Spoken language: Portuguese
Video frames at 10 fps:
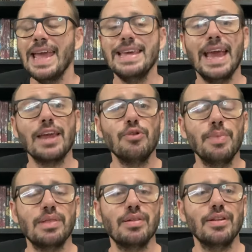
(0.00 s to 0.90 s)
E ele
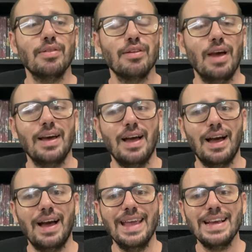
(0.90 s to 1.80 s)
começando a,
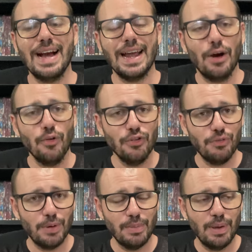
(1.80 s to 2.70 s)
a, a encarar alguns
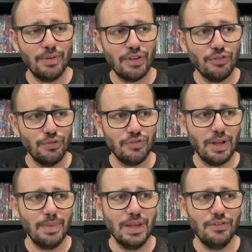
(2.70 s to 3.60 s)
problemas que
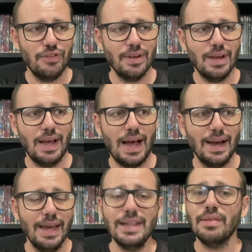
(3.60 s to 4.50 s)
justamente,
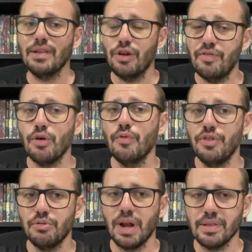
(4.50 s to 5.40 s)
além dessa nova
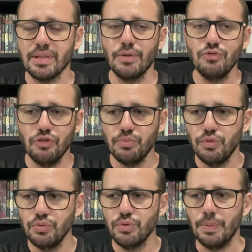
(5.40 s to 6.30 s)
configuração de
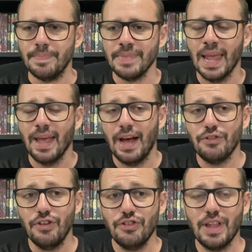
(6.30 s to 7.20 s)
mundo, a
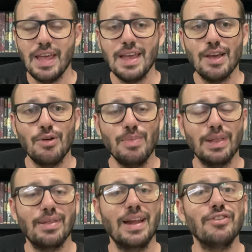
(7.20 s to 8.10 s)
gente tem uma
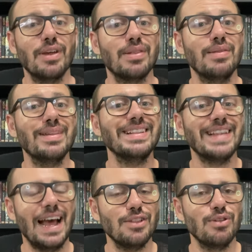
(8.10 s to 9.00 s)
série de
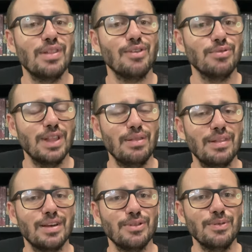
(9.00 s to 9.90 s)
assassinatos
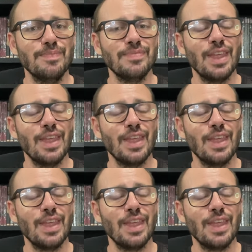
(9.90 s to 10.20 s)
acontecendo